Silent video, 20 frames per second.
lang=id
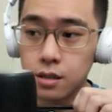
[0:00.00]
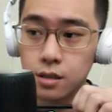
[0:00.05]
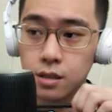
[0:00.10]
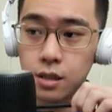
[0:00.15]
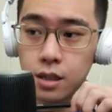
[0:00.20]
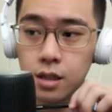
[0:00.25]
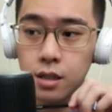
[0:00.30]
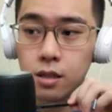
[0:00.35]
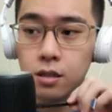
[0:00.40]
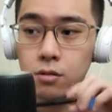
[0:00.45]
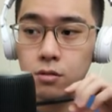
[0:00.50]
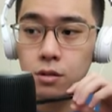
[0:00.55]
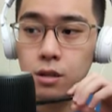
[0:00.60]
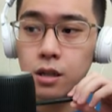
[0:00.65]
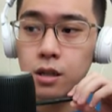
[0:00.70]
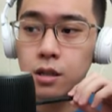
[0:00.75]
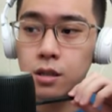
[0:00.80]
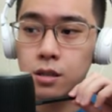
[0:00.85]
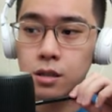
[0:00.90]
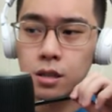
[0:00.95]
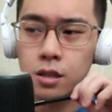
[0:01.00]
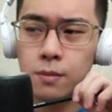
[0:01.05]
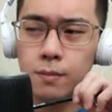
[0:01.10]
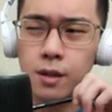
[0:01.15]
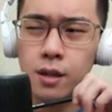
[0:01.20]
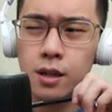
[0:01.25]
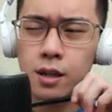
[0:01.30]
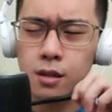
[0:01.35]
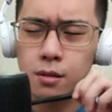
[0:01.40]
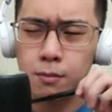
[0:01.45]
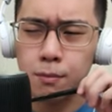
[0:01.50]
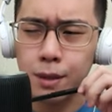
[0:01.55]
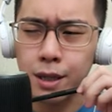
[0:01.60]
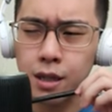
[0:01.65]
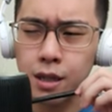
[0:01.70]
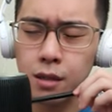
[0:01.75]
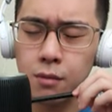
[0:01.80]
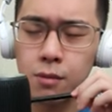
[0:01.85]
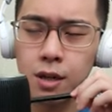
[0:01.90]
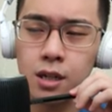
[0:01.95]
decknya itu kayak deck peringkat
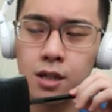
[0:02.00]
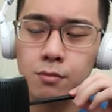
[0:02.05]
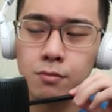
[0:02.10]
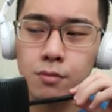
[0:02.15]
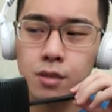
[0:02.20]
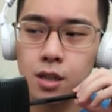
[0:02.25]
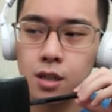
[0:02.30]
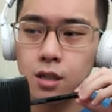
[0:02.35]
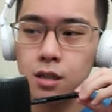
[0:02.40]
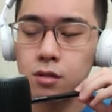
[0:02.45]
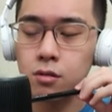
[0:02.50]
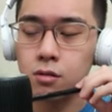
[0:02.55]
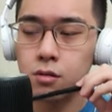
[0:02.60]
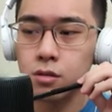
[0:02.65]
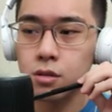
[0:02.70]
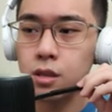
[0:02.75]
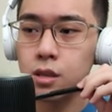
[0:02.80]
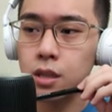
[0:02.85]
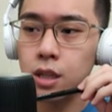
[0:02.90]
456 nya atau